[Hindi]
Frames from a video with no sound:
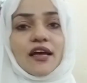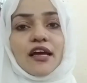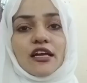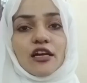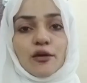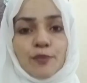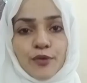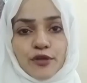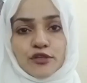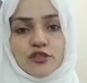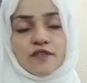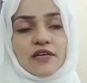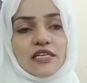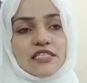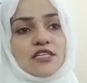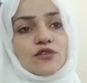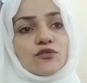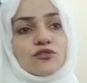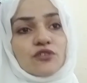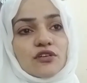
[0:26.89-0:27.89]
कपड़े तो
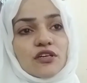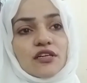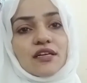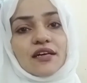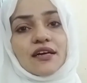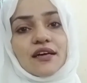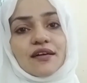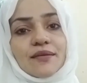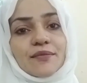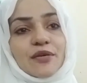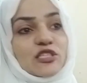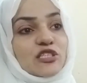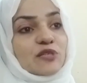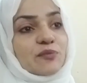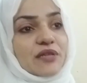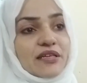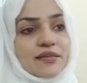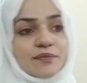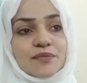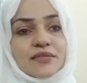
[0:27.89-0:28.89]
वैसे उन्होंने ना मेरी
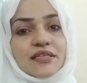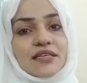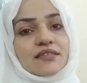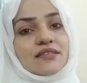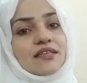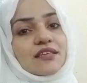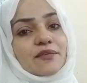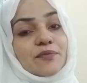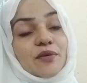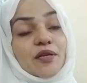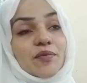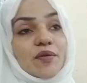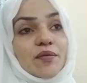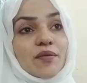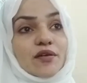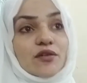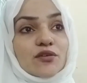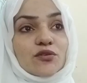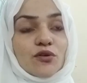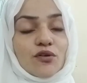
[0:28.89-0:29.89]
तबीयत नहीं थी तो ठीक फिर भी
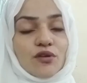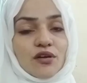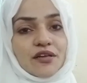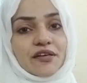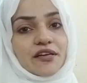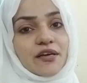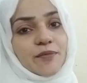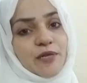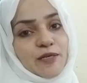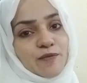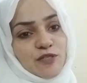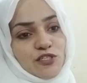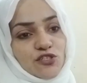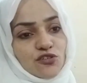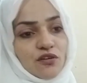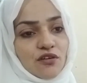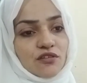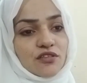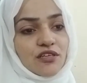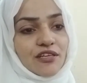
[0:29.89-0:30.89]
मैंने टोटली कपड़े बच्चों
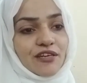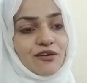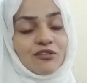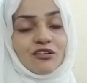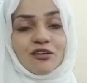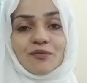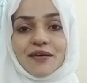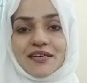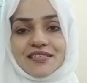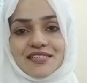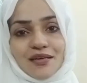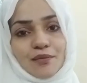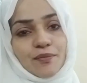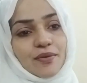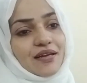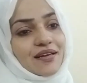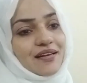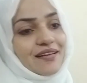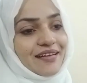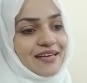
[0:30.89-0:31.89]
को धोए उनके पास कपड़े
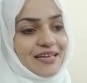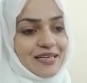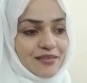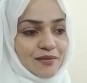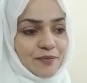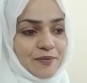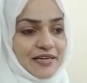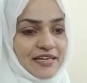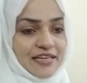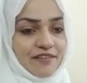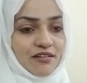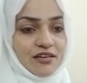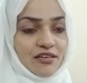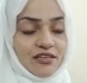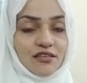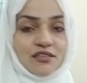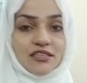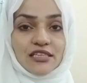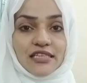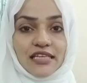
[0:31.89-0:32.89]
नहीं रह गए थे पहनने वाले
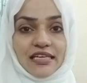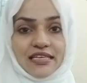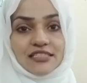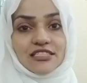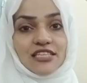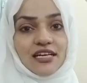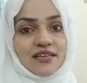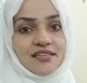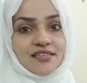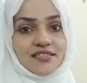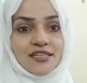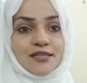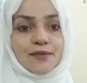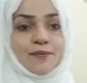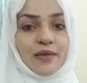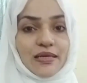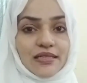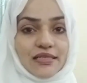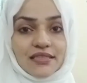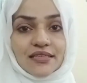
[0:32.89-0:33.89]
तीन चार दिन से
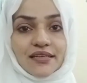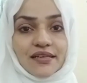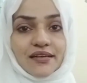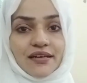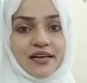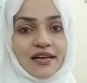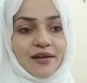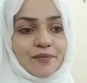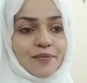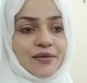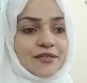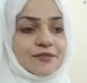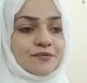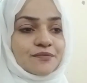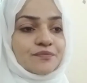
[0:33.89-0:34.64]
तबीयत इतनी ख़राब है